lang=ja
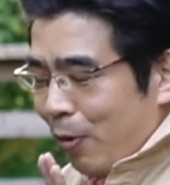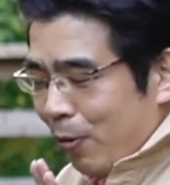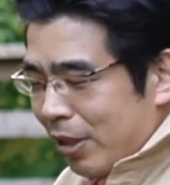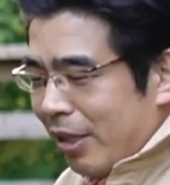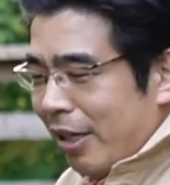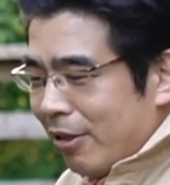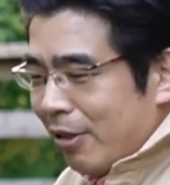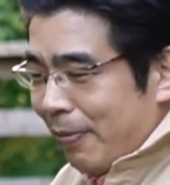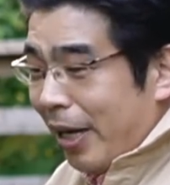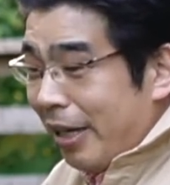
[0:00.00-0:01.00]
お付き合いす
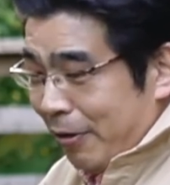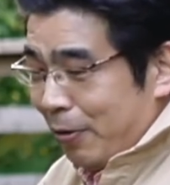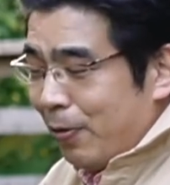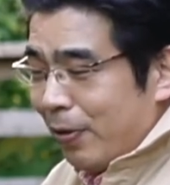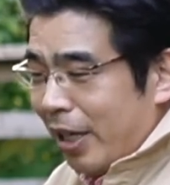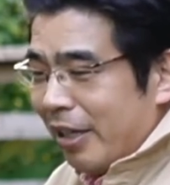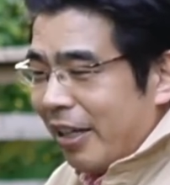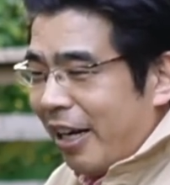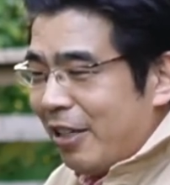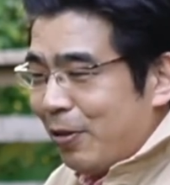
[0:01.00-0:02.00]
る前のような
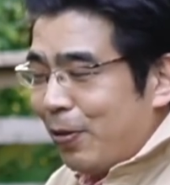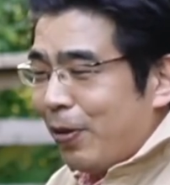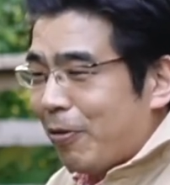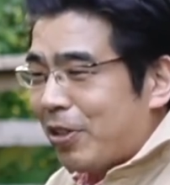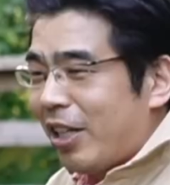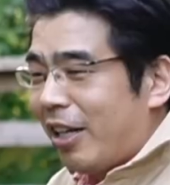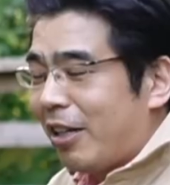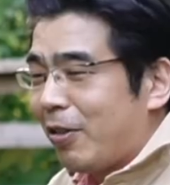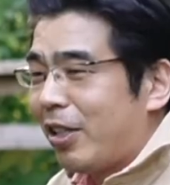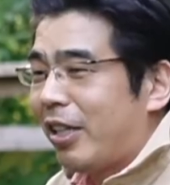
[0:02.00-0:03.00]
愛情表現をしないか
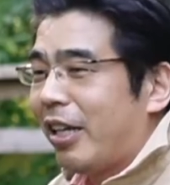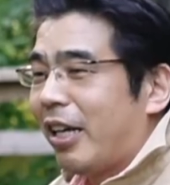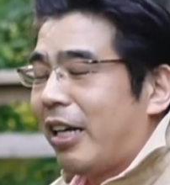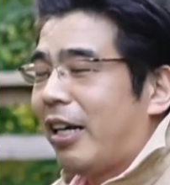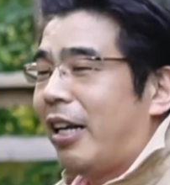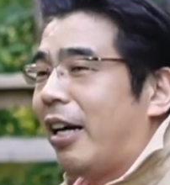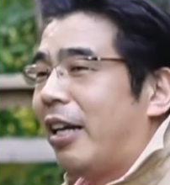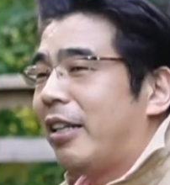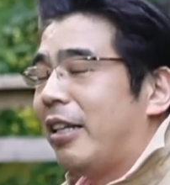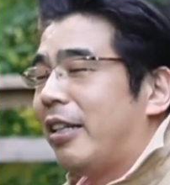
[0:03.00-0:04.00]
らといって彼があ
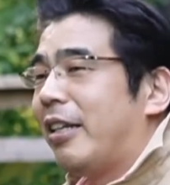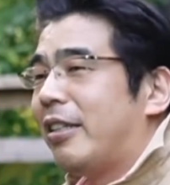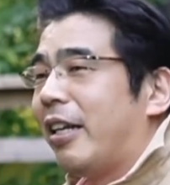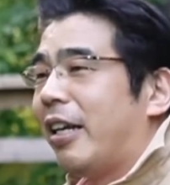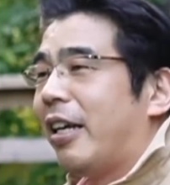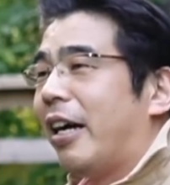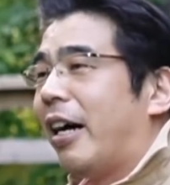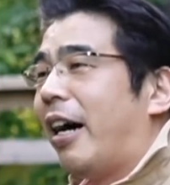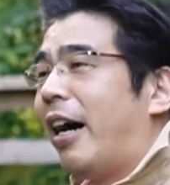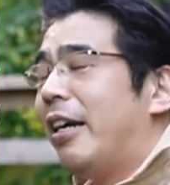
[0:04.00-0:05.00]
なたに対してね
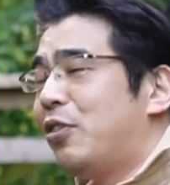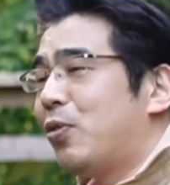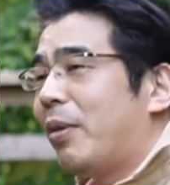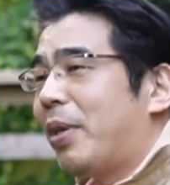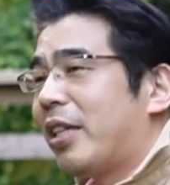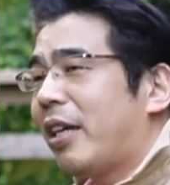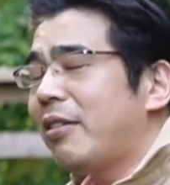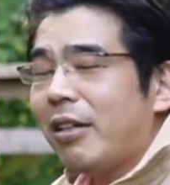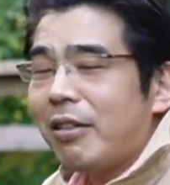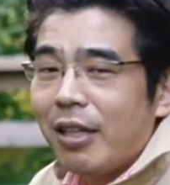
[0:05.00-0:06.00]
愛情が全
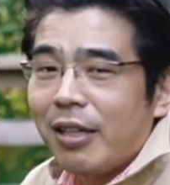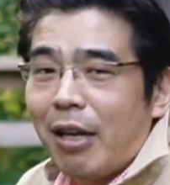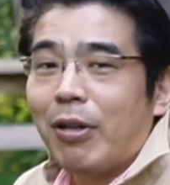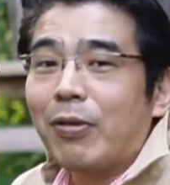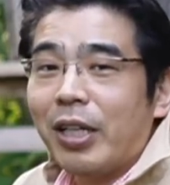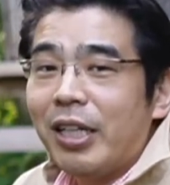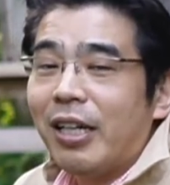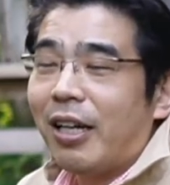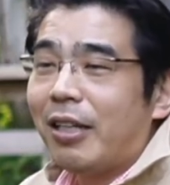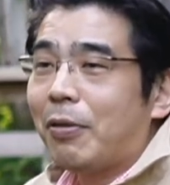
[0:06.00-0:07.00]
くなくなったのかとかね
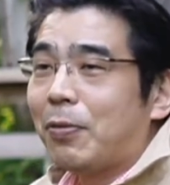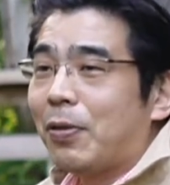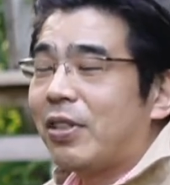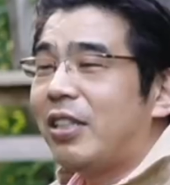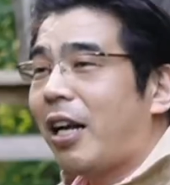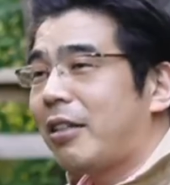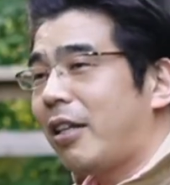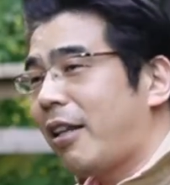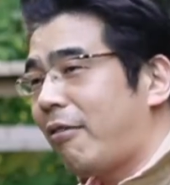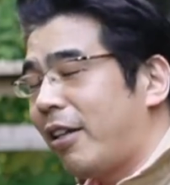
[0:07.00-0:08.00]
あなたのこと好きじゃなく
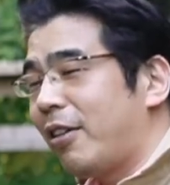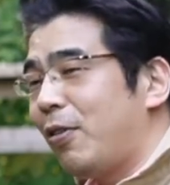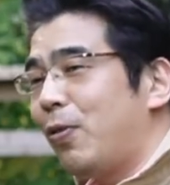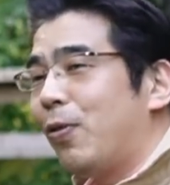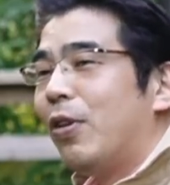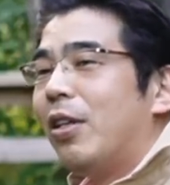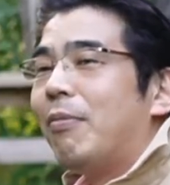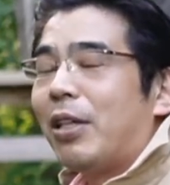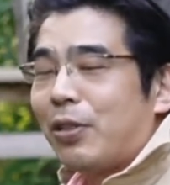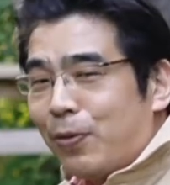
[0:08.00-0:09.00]
なったのかっていうと、
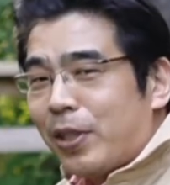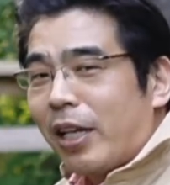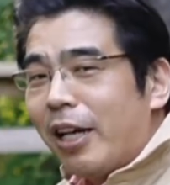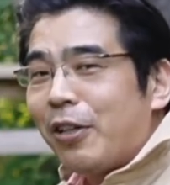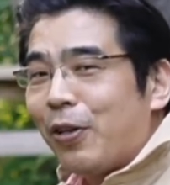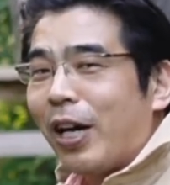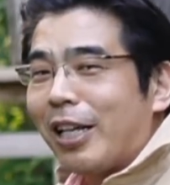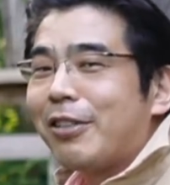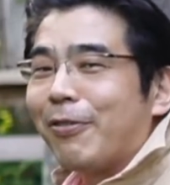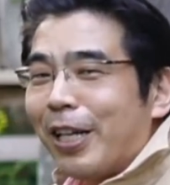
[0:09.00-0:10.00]
まあ、そうじゃないという
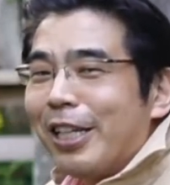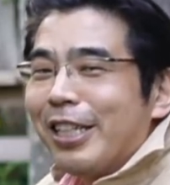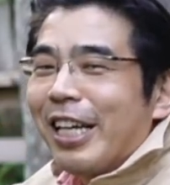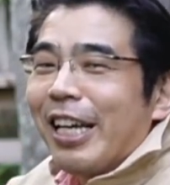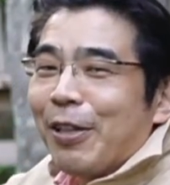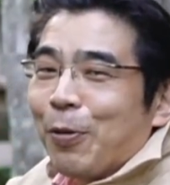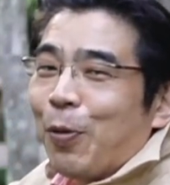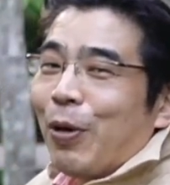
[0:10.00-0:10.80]
話をね、えー、とこ